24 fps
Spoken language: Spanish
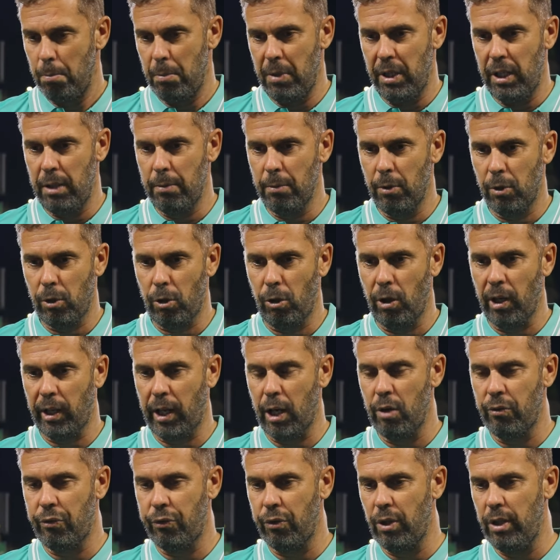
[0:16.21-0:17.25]
mínimo con el
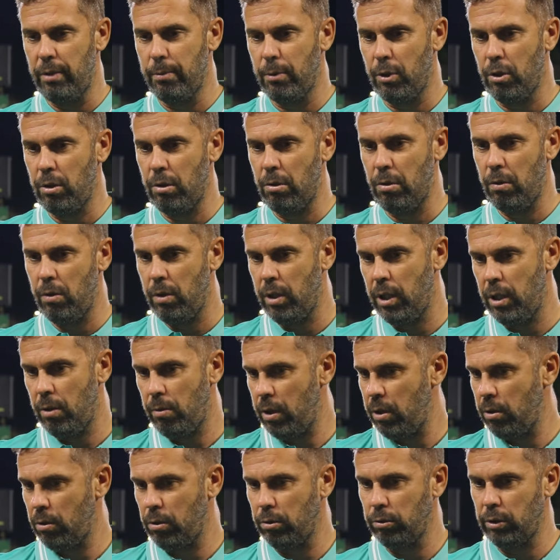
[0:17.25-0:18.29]
que nos fuimos y
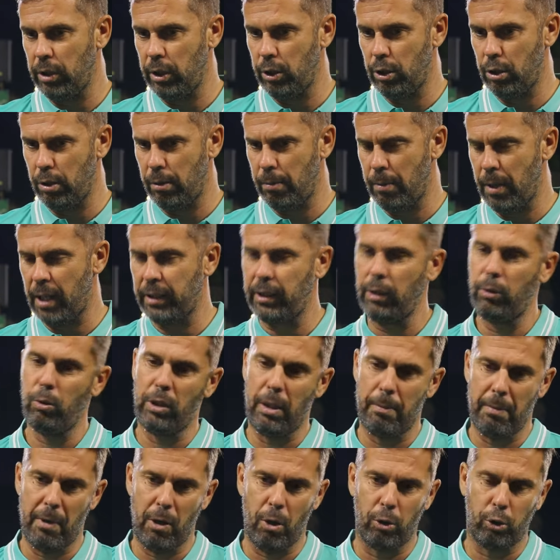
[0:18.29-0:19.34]
bueno, contento por la
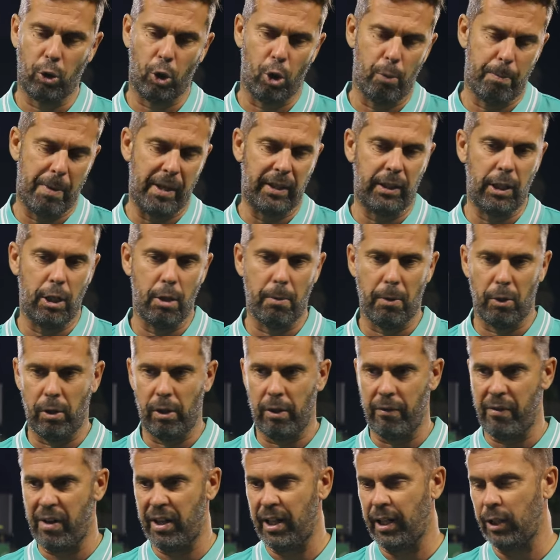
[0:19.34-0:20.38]
actitud, también los otros dos
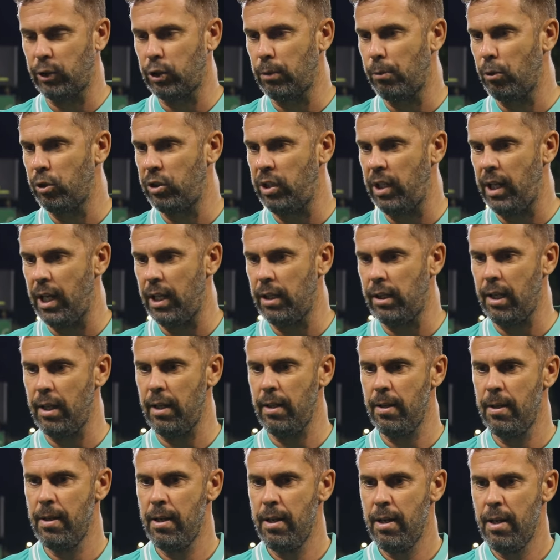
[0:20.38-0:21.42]
partidos, es verdad que somos
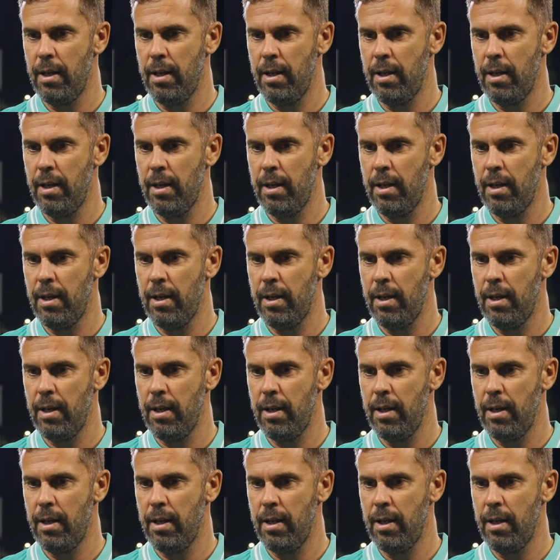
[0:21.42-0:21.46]
siguientes